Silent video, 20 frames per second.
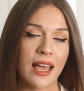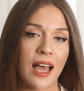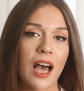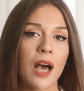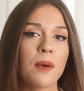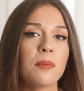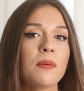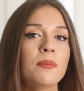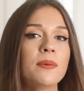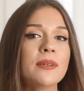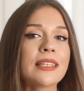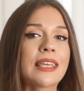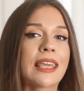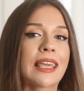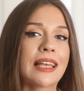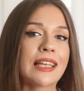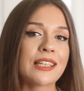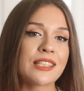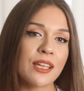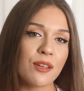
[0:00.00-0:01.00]
Ahbap'ın
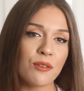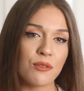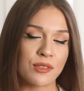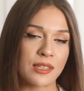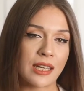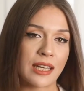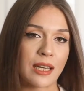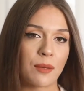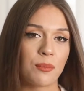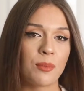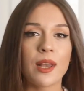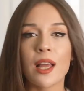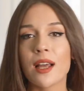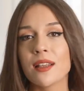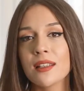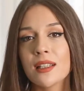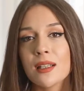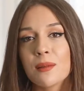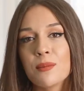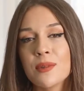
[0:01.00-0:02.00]
geleceği üzerine
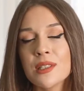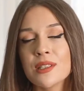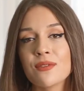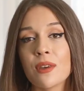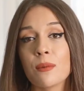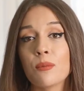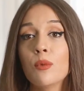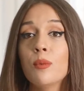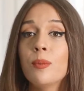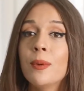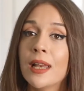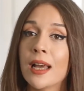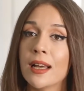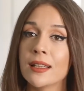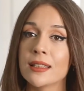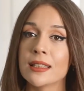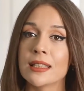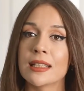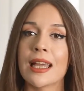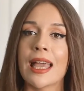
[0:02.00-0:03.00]
planlarımız ve bu
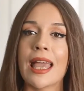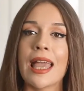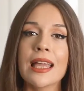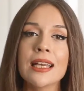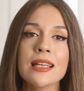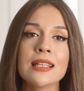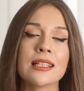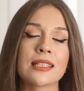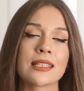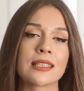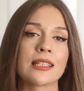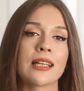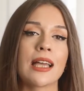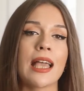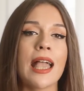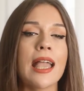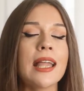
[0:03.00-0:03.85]
planları en hızlı,